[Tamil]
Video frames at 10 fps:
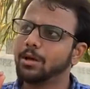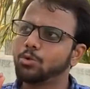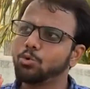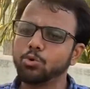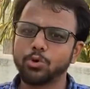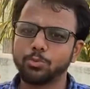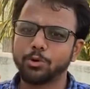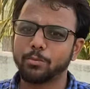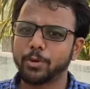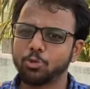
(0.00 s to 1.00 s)
டூருக்கு
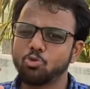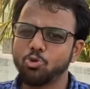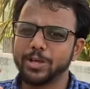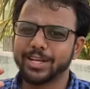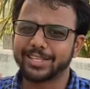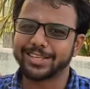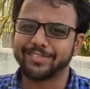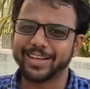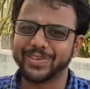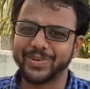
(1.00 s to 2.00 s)
போகிறப்ப அந்த கூலிங் கிளாஸை
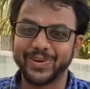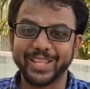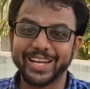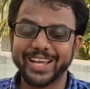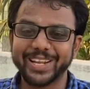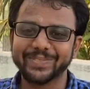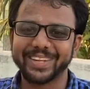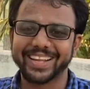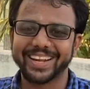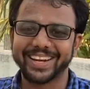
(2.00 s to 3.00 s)
வாங்கிடணும் அது எல்லாருக்குமே
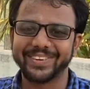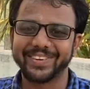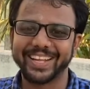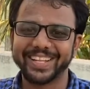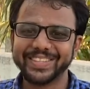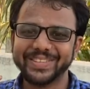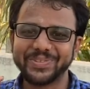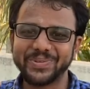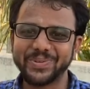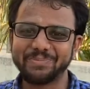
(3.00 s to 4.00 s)
இருக்கிற கனவு இல்லை
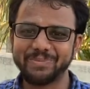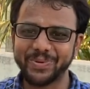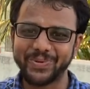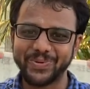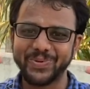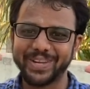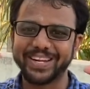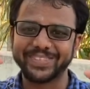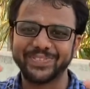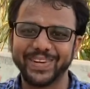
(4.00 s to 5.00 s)
டூருக்கு போகும்போது ஒரு கூலிங்
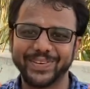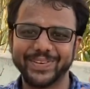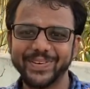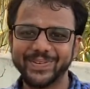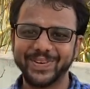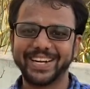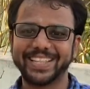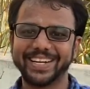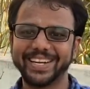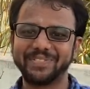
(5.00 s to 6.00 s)
கிளாஸ் மாட்டிக்கணும் ஒரு
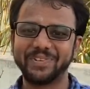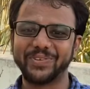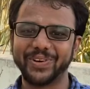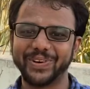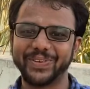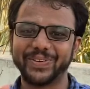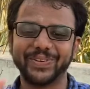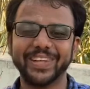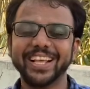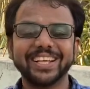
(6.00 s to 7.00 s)
இடத்துல என்ன அப்படி ஃபோட்டோ
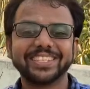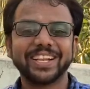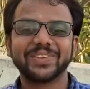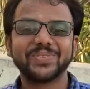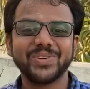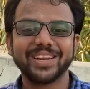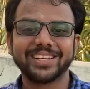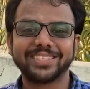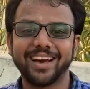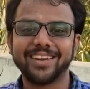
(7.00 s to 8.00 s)
எடுக்கணும்னு சரி அந்த கூலிங்
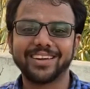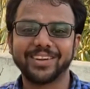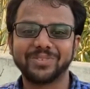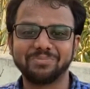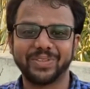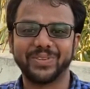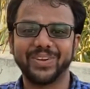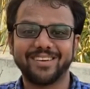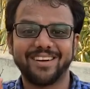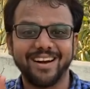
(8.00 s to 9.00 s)
கிளாஸ் யார்கிட்ட இருக்குன்னு
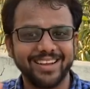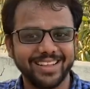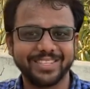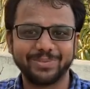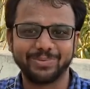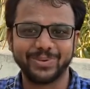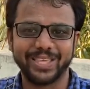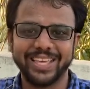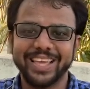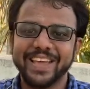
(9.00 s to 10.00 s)
பார்த்தோம்னா காலேஜ்
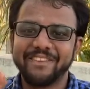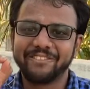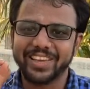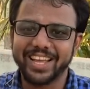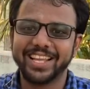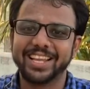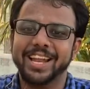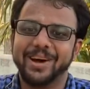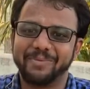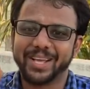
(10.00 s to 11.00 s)
போய் வேலை
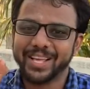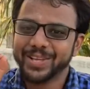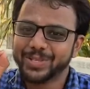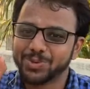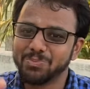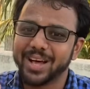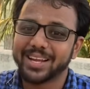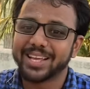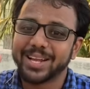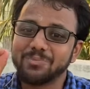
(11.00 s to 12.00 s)
இல்லாமல் சும்மா
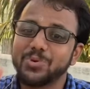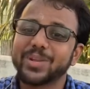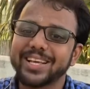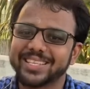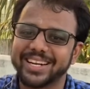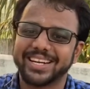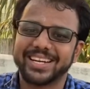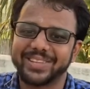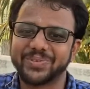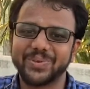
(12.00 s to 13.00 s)
இருக்கிற
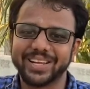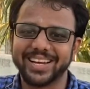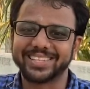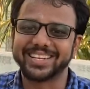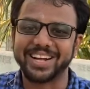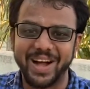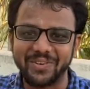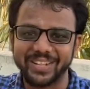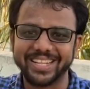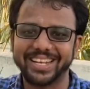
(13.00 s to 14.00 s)
முருகேசன்ட்டு அந்த கூலிங் கிளாஸ் இருக்கான்
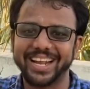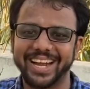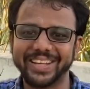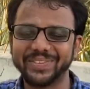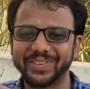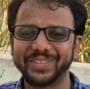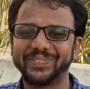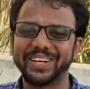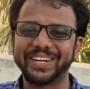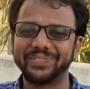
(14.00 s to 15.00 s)
அவர் தான் அந்த
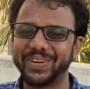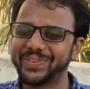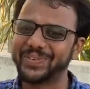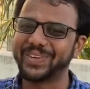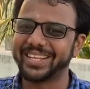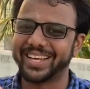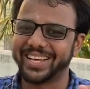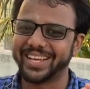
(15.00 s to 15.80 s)
பாருன்ற மாதிரி ஒரு வரைய